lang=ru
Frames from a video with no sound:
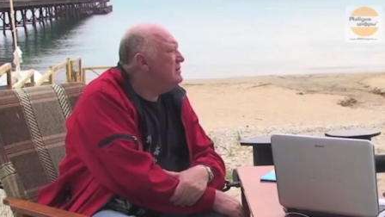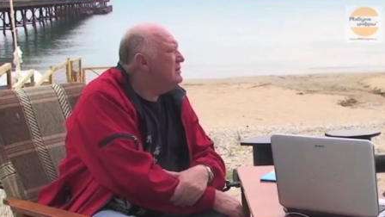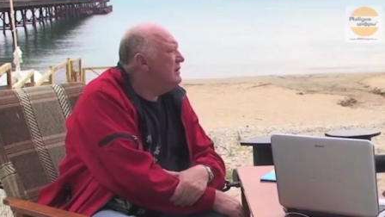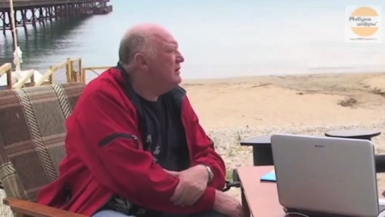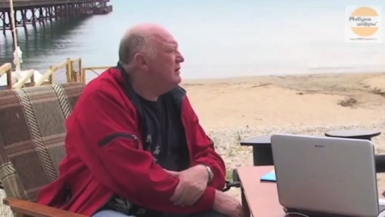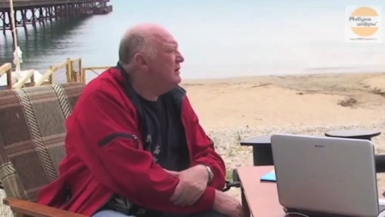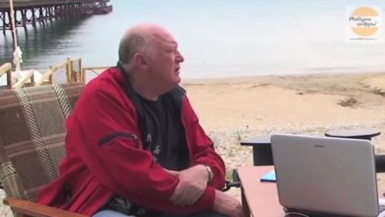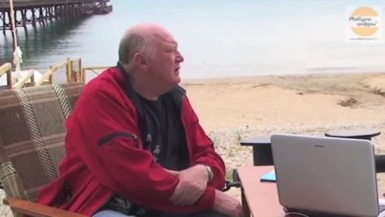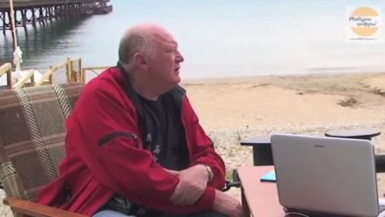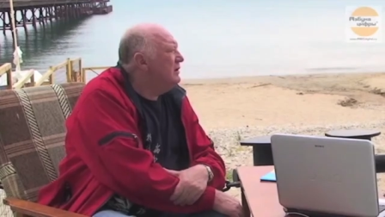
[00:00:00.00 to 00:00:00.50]

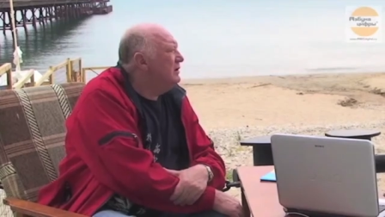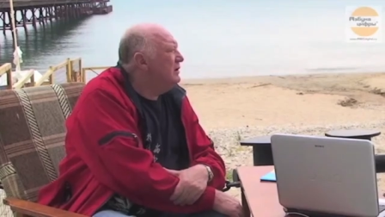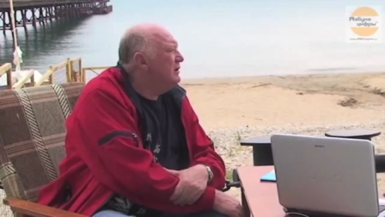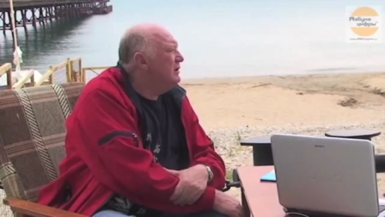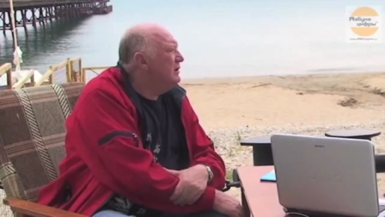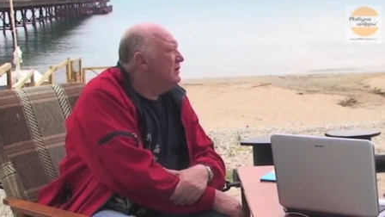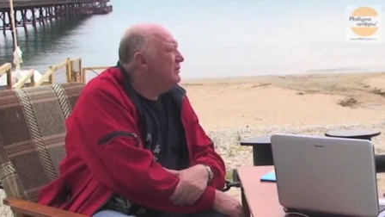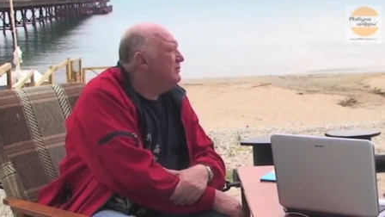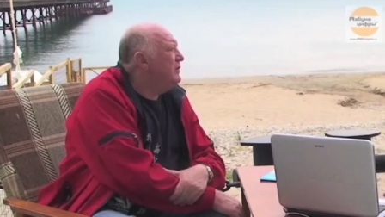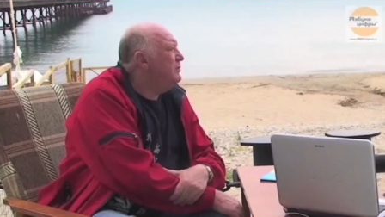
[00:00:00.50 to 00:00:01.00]
сих пор
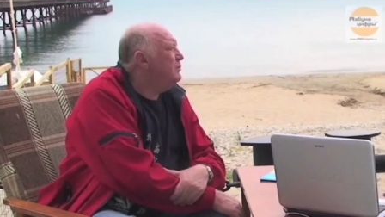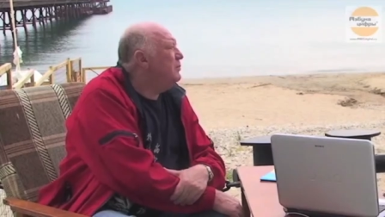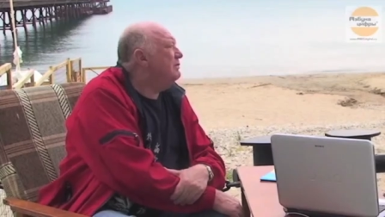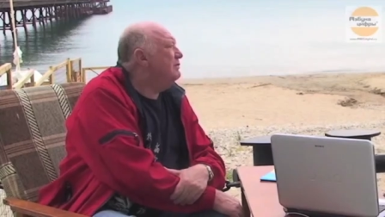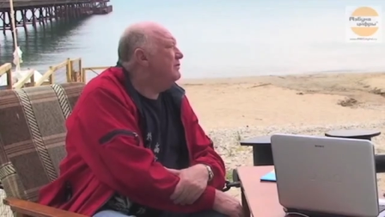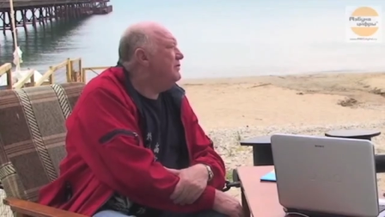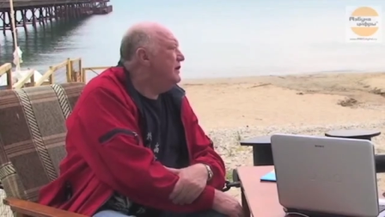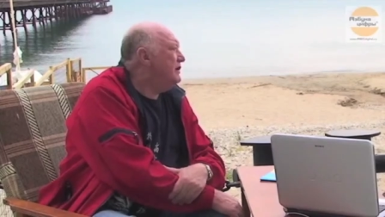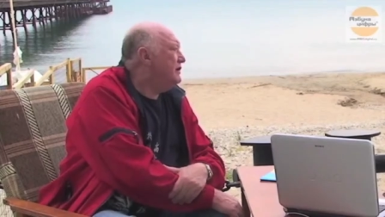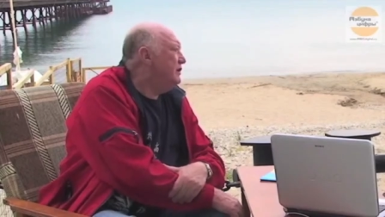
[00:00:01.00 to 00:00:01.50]
непонятно. Вы
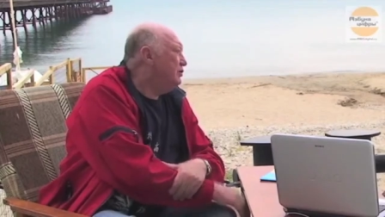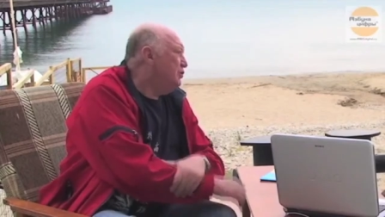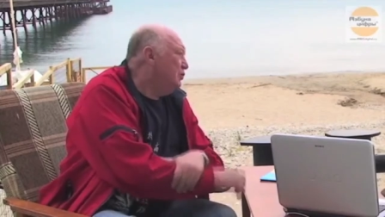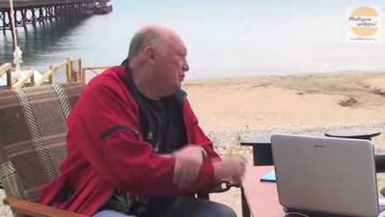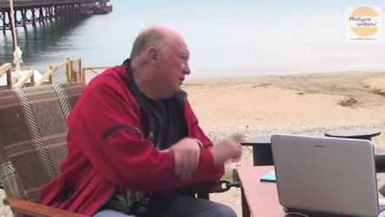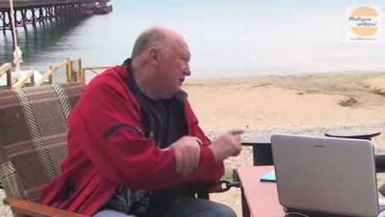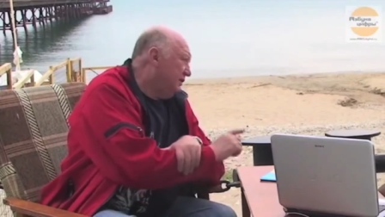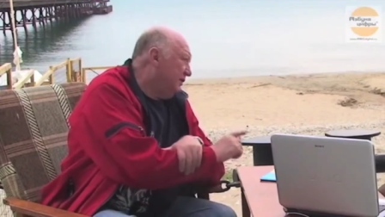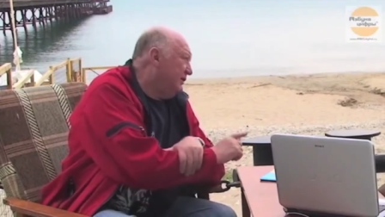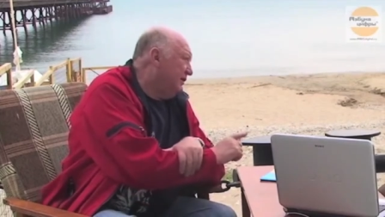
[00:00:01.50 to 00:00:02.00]
полвека
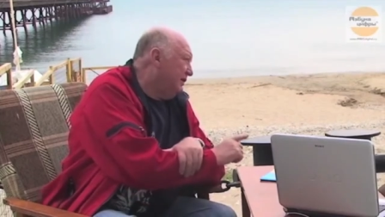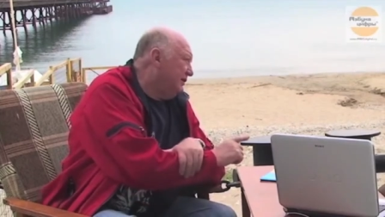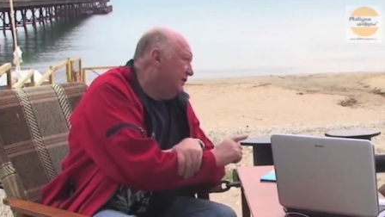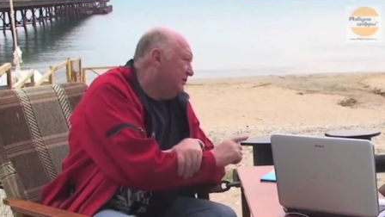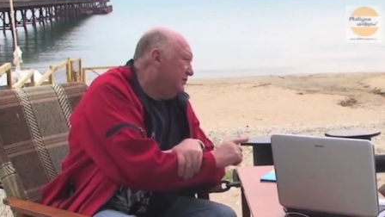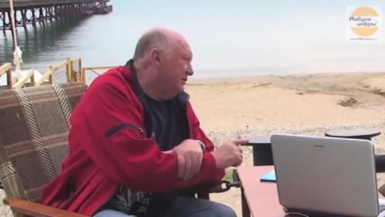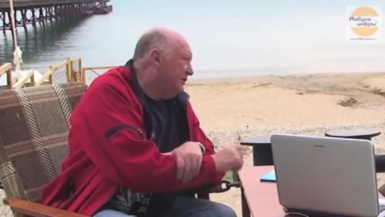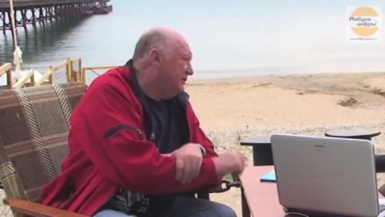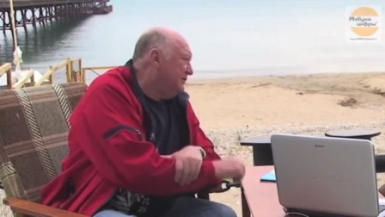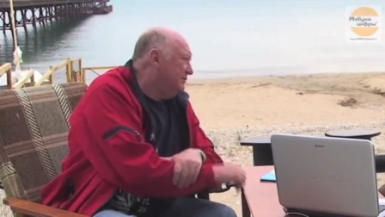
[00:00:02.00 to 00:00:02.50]
думаете,
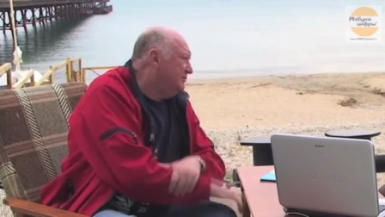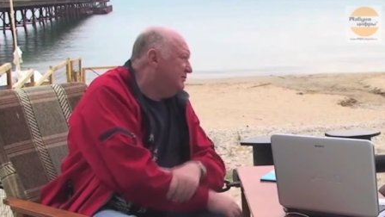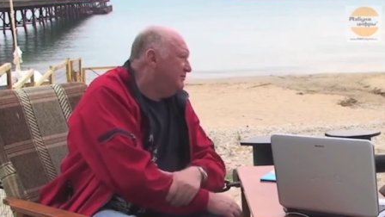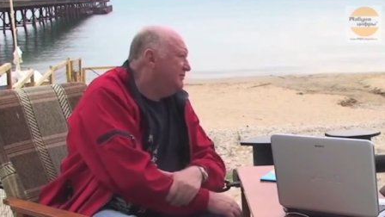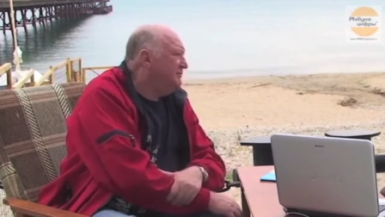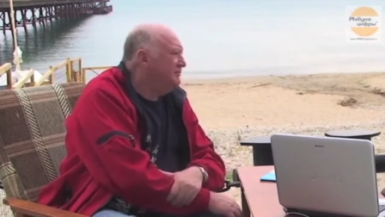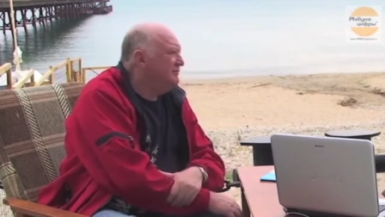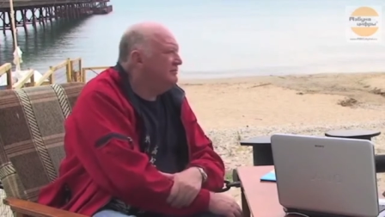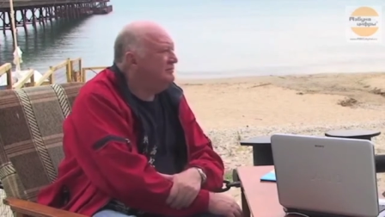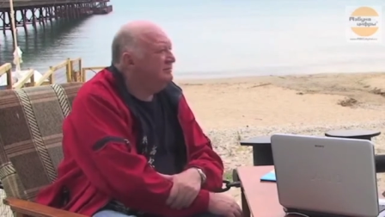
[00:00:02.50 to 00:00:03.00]
наверное. Да.
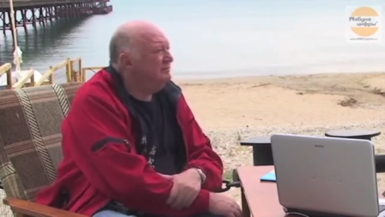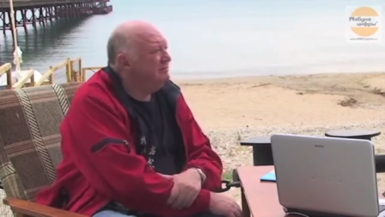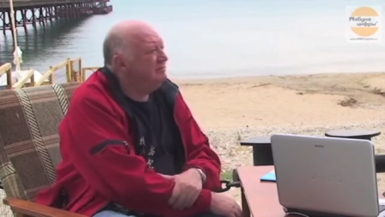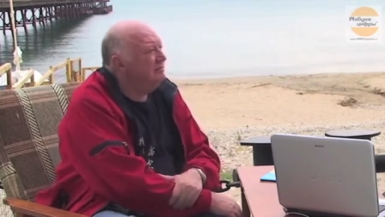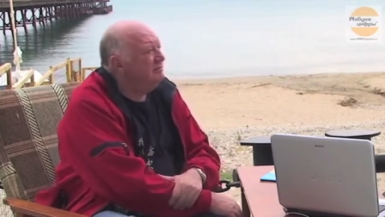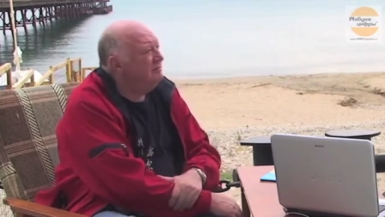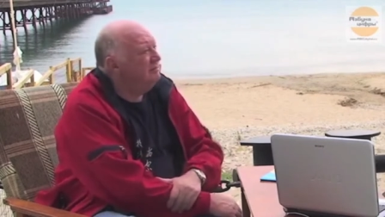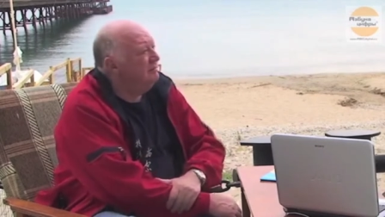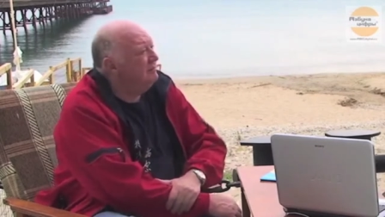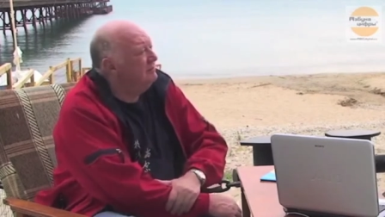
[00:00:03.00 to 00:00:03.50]

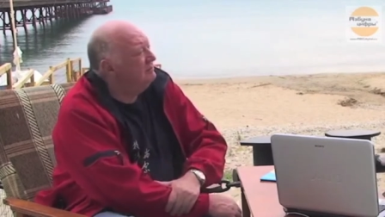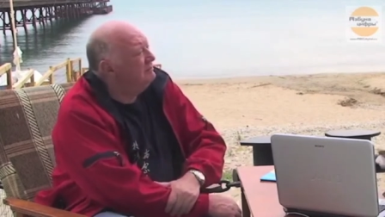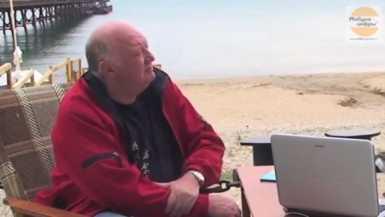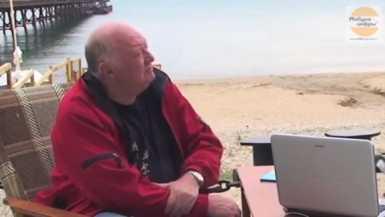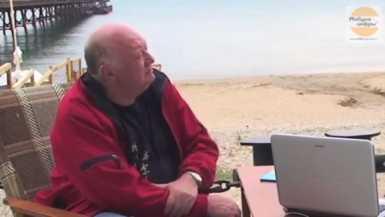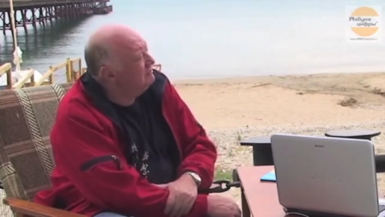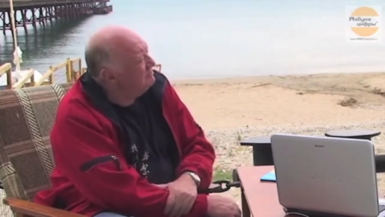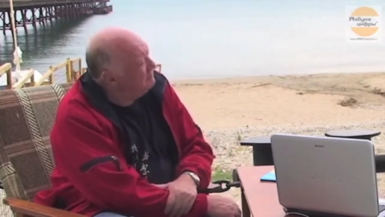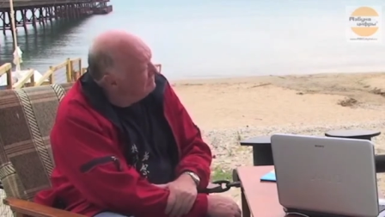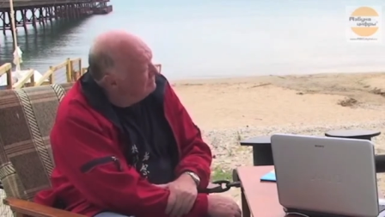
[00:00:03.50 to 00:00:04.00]
Ну,
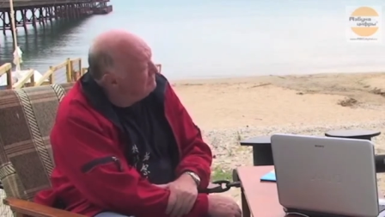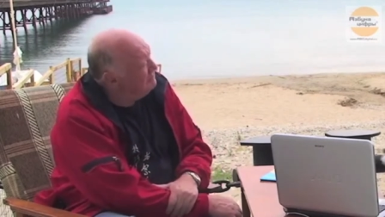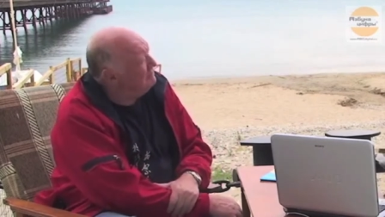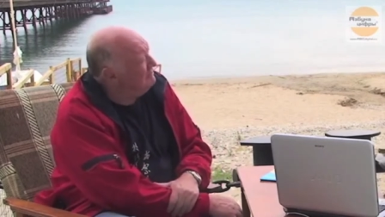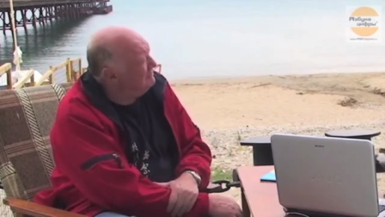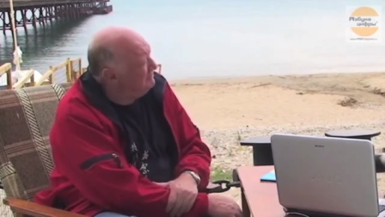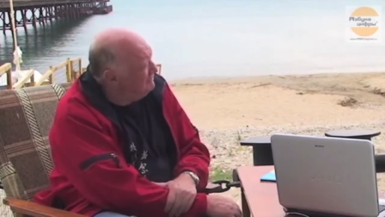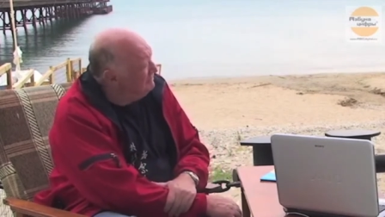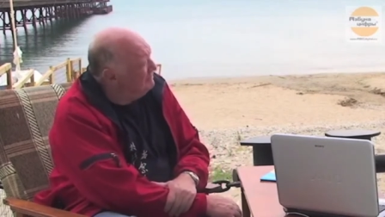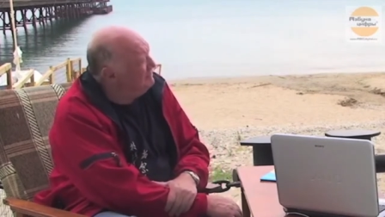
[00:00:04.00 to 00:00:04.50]
у нас же
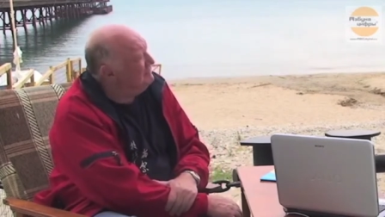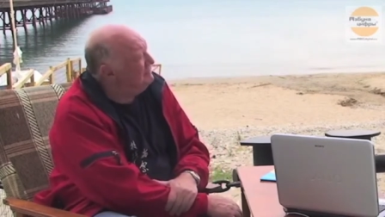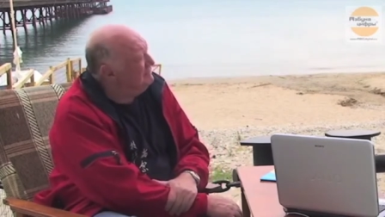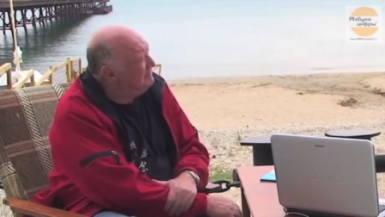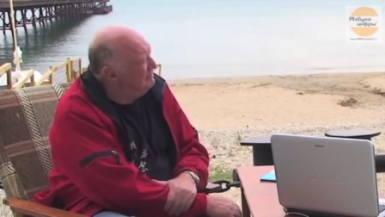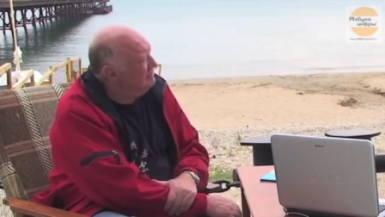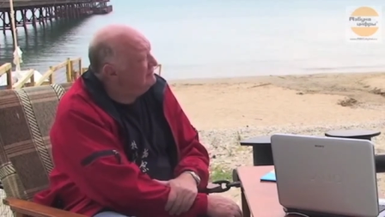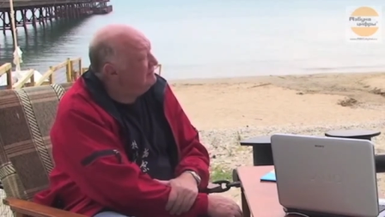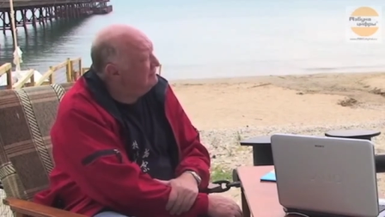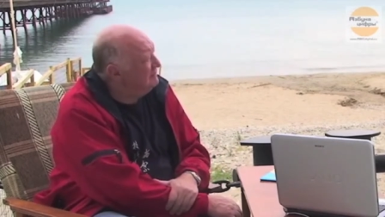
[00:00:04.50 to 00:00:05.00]
вообще
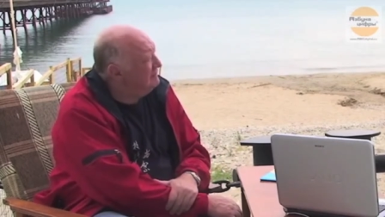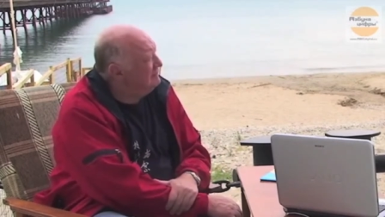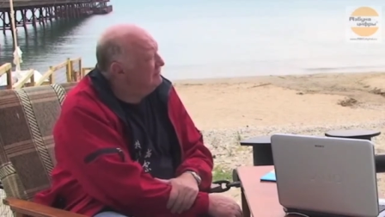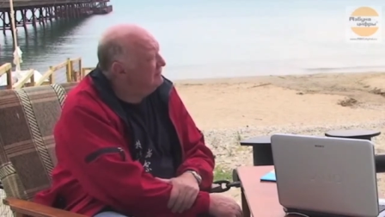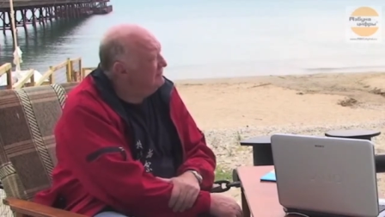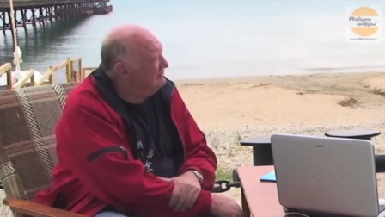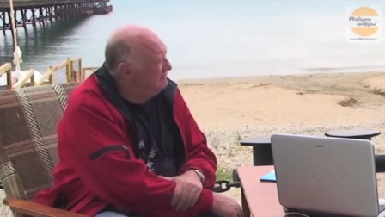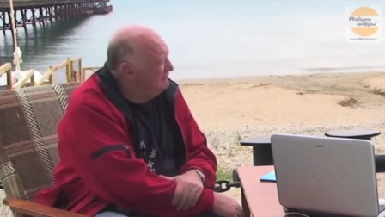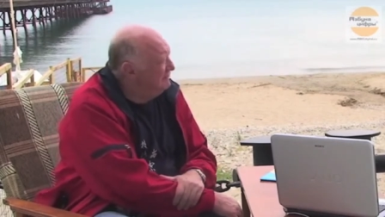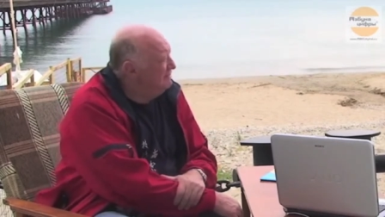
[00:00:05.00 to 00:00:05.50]
идет разговор
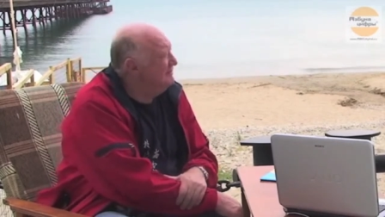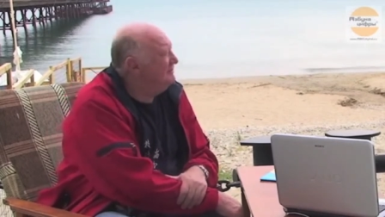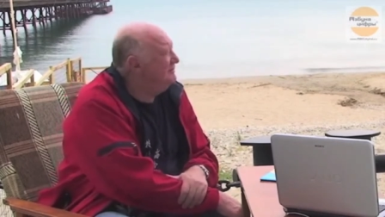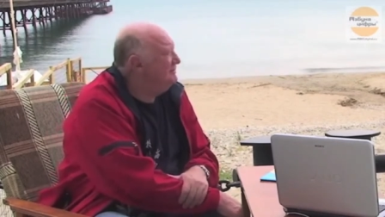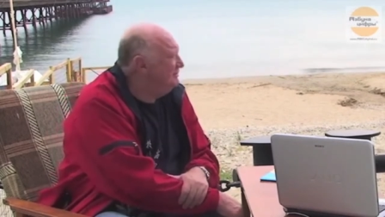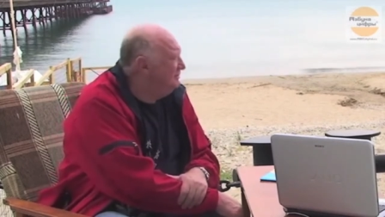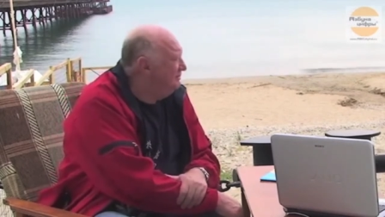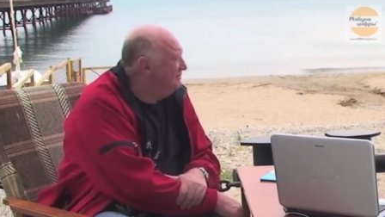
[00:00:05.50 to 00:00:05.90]
о том, что,